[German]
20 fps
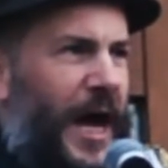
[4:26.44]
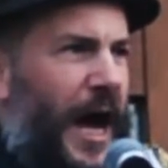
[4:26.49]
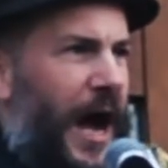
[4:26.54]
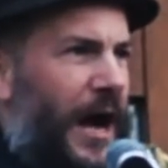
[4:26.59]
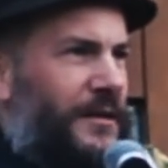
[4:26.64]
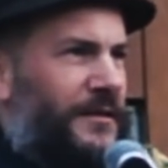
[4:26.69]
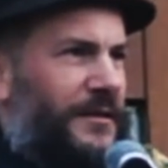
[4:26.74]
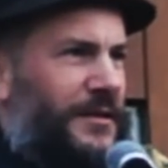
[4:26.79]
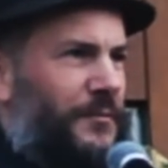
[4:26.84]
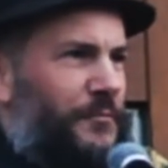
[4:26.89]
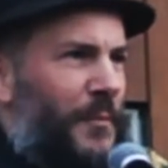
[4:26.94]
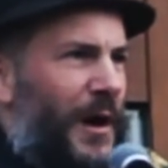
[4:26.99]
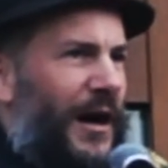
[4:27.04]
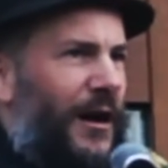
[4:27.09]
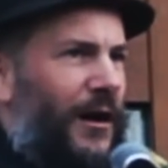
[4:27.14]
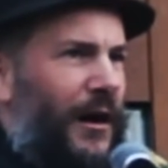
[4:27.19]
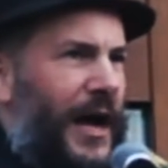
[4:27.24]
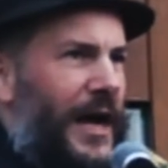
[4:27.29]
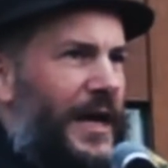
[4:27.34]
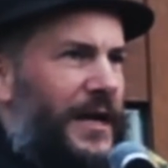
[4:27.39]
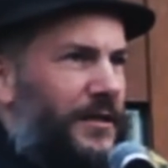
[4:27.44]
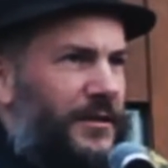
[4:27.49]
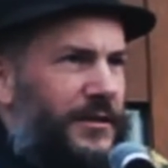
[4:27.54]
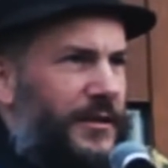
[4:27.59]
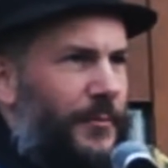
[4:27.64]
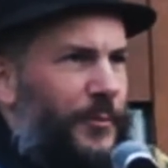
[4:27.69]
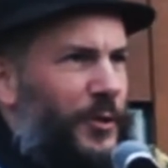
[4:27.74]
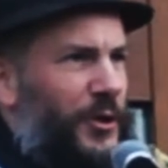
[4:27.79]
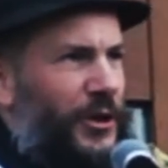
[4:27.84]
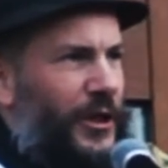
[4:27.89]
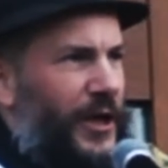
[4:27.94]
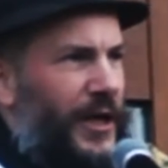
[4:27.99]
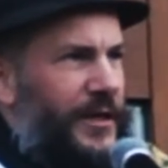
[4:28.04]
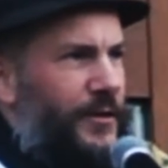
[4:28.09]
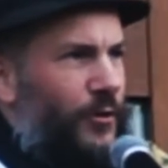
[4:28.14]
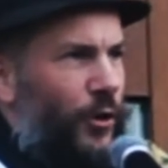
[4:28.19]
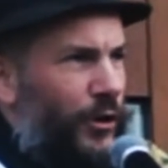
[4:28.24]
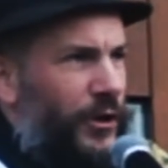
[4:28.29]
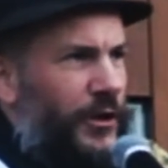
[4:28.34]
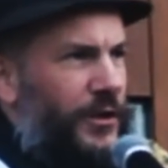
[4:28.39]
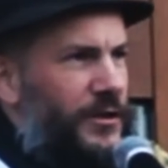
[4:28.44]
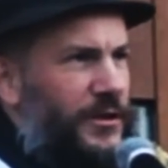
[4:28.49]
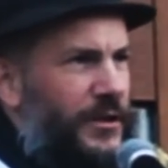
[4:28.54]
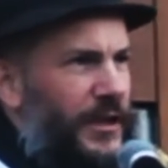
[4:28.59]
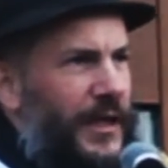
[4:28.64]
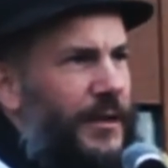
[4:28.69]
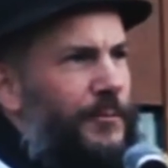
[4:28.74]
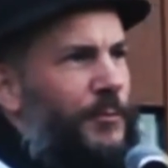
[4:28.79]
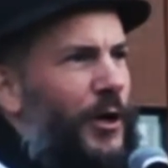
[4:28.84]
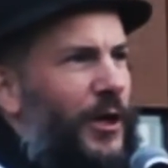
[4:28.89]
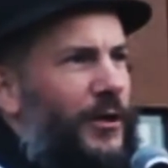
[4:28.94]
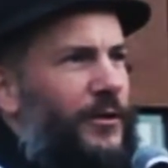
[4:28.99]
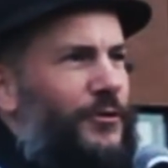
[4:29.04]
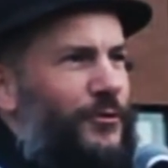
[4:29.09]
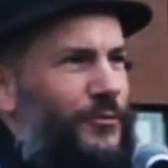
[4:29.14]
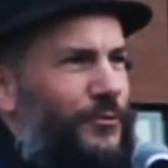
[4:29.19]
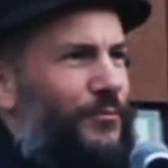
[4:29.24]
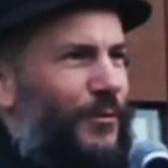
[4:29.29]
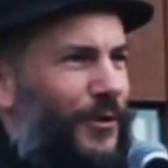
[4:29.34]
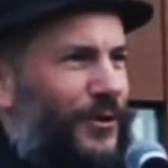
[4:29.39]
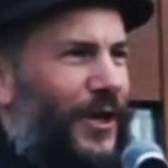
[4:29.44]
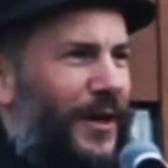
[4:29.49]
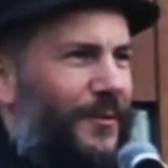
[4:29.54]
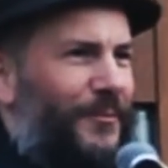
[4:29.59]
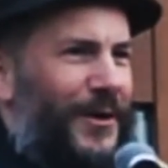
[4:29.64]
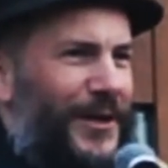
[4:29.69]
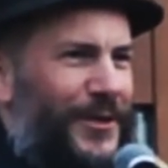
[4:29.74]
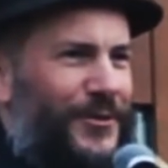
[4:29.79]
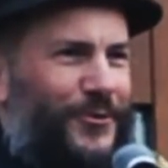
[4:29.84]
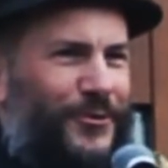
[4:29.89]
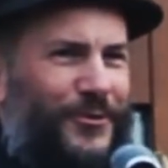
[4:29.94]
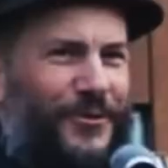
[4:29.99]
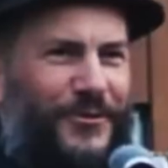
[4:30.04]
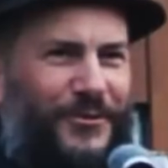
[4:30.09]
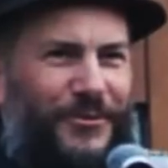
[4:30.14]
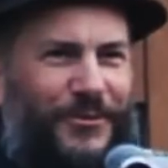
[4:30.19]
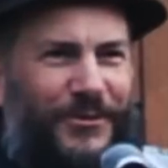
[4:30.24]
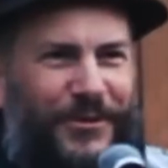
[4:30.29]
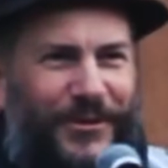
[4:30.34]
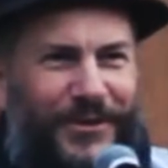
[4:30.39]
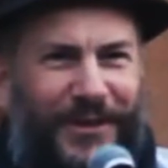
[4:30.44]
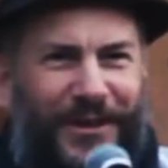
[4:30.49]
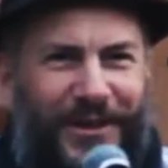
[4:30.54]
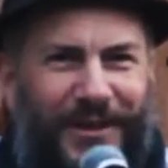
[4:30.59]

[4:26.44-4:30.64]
Diese Angstmacherei ist nämlich kein neues Thema. Das war damals schon so,